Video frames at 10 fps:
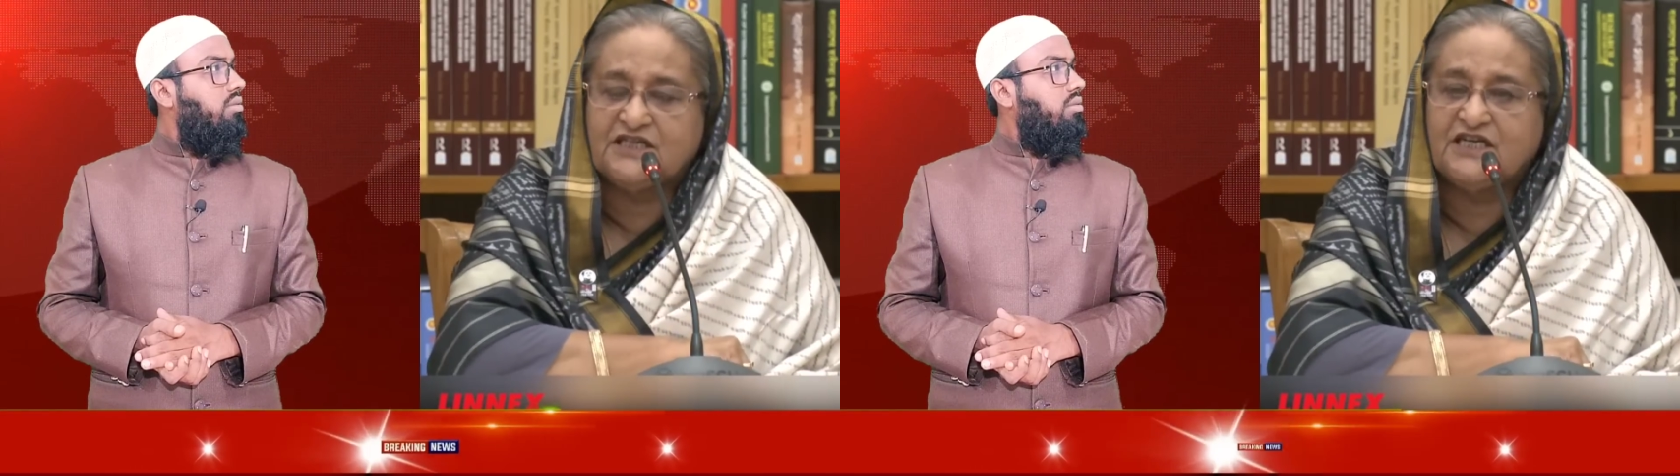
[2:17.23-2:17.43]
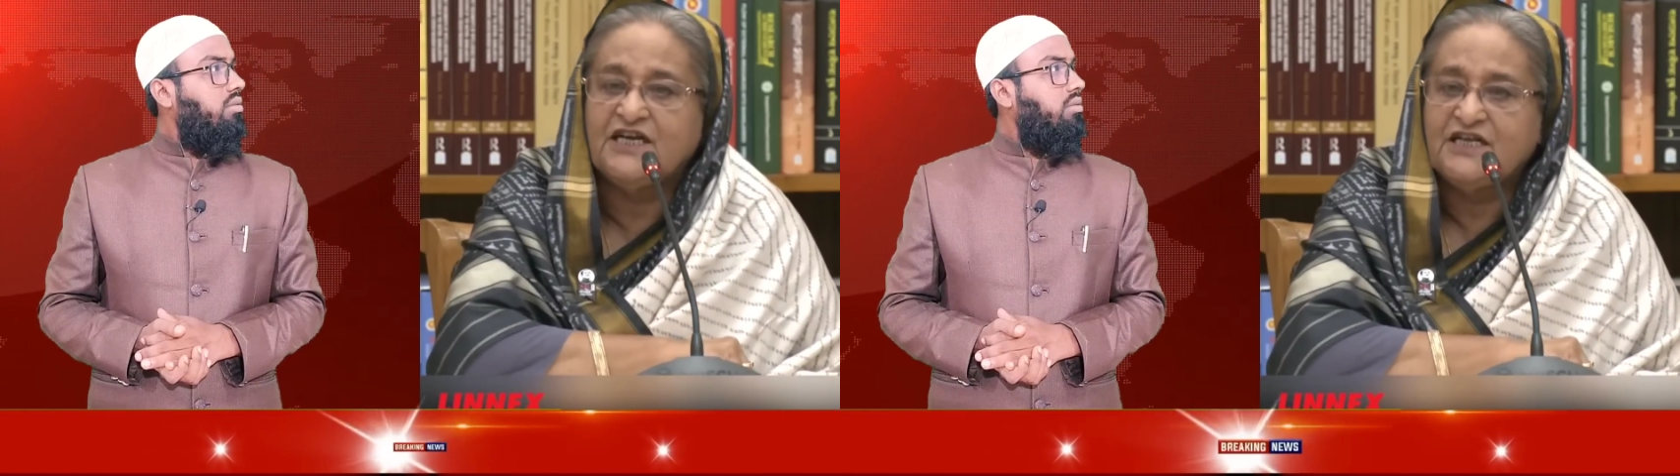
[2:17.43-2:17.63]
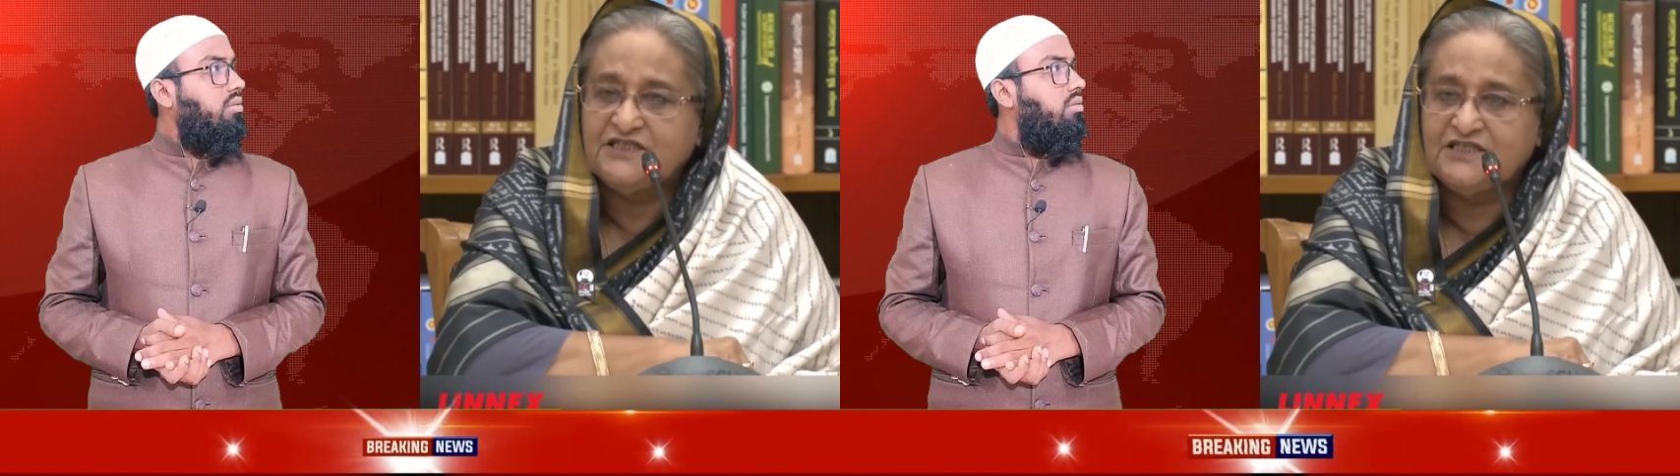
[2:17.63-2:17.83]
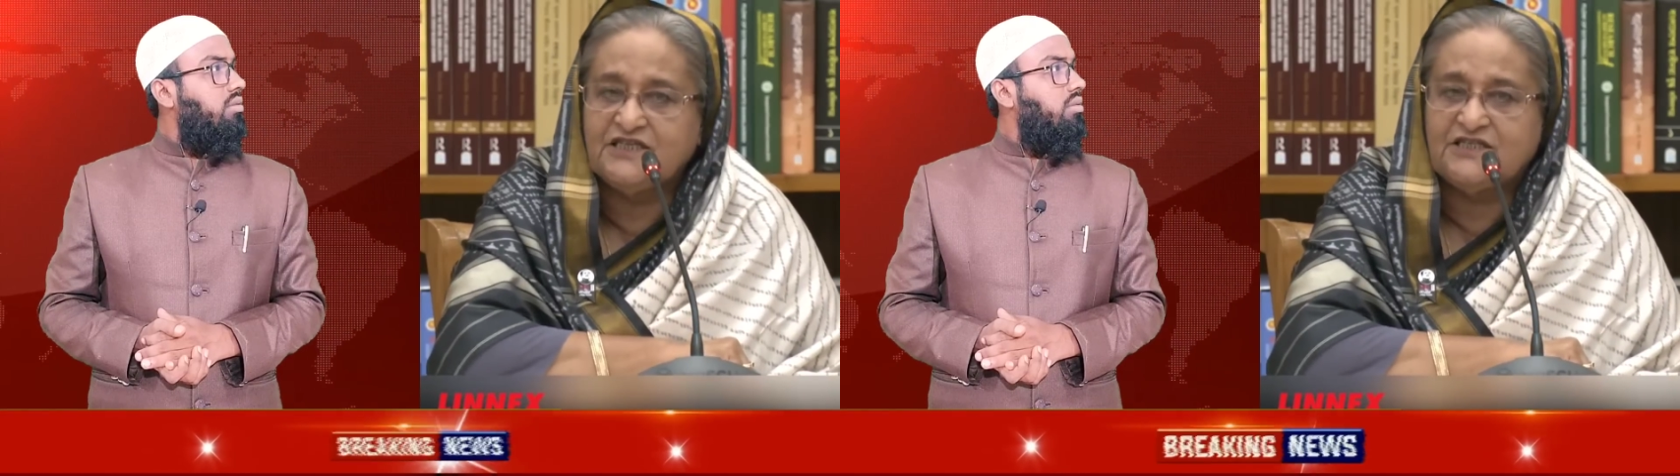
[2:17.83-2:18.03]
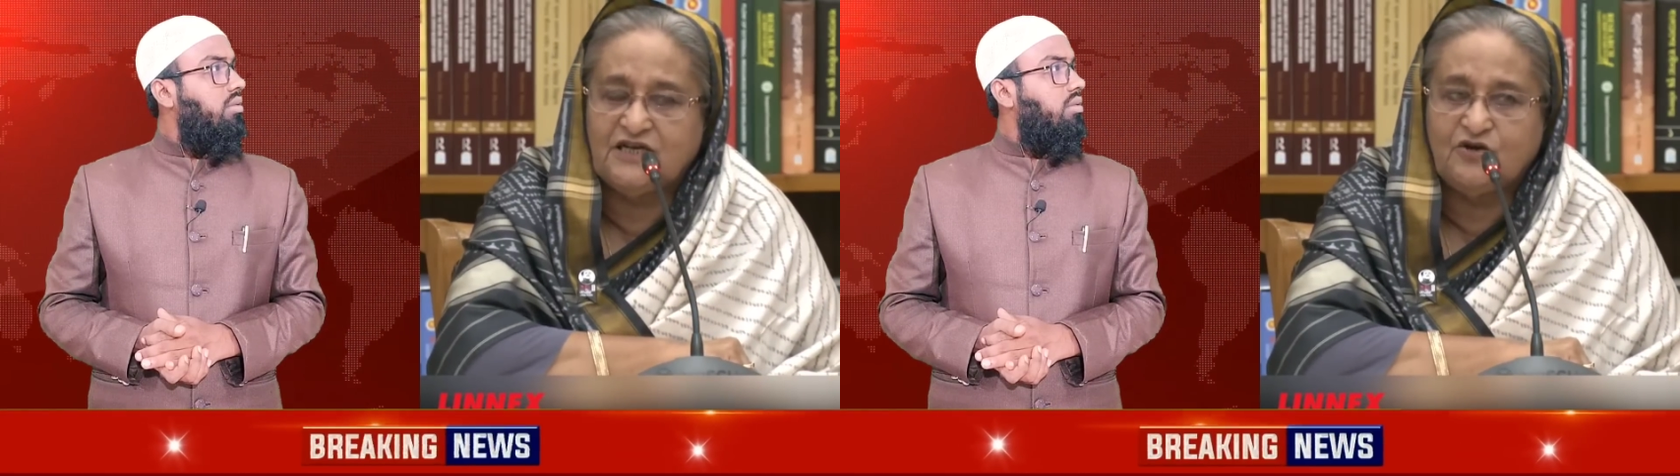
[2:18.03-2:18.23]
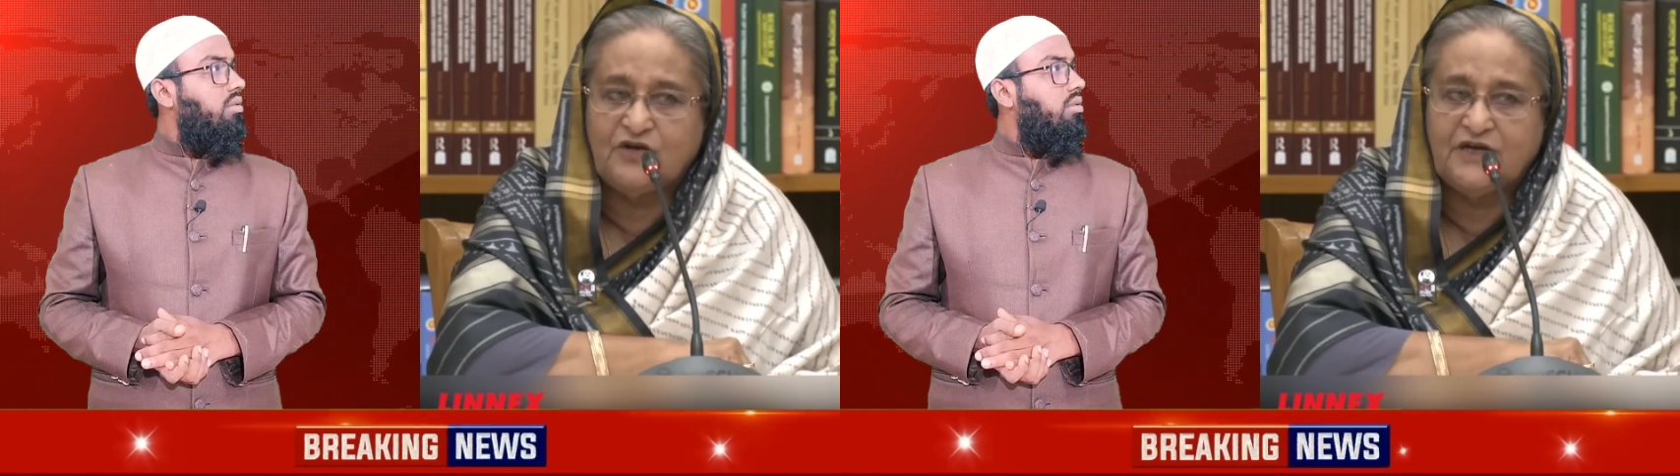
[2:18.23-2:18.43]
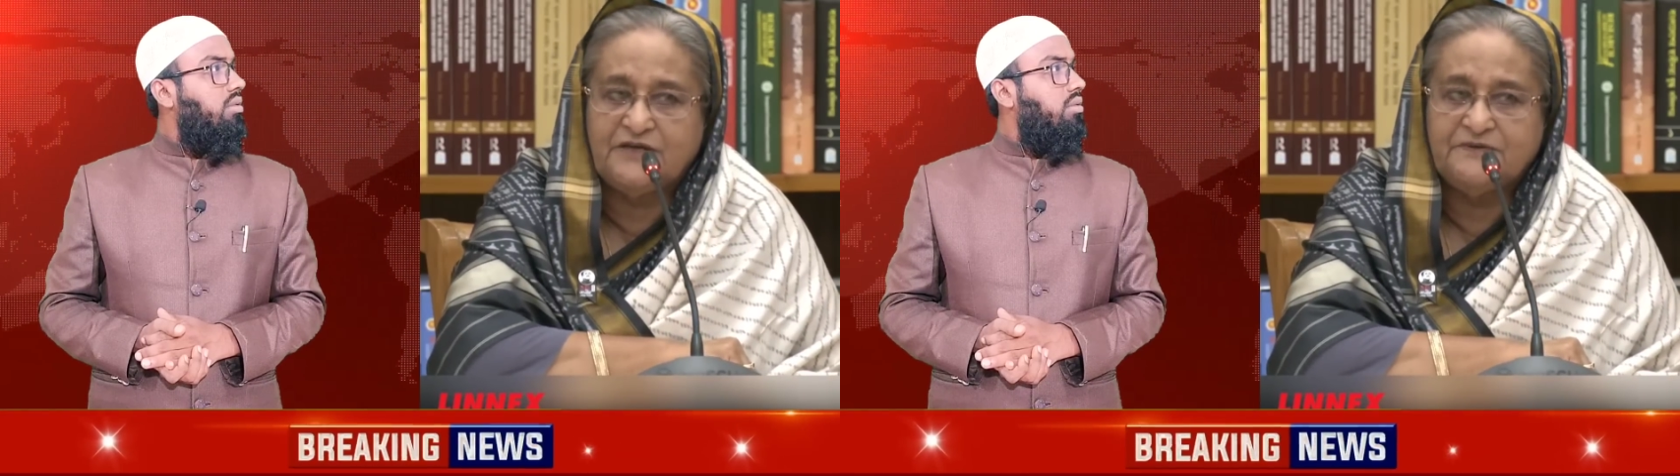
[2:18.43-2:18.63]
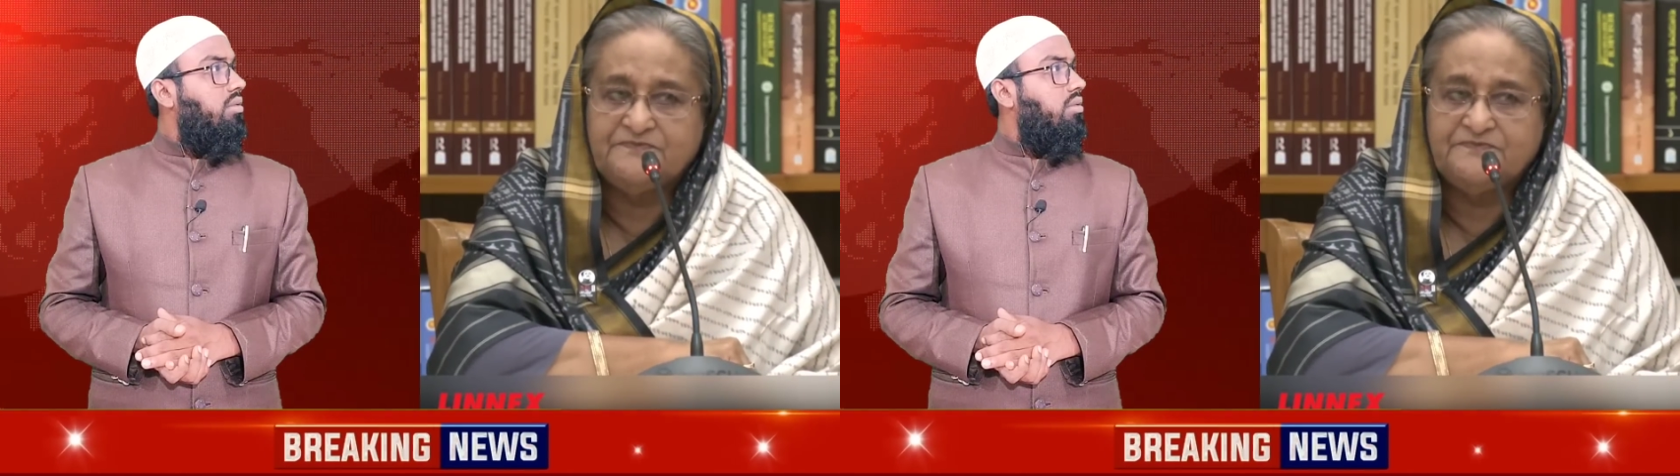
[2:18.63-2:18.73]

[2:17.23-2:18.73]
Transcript: এসে চিকিৎসা করাই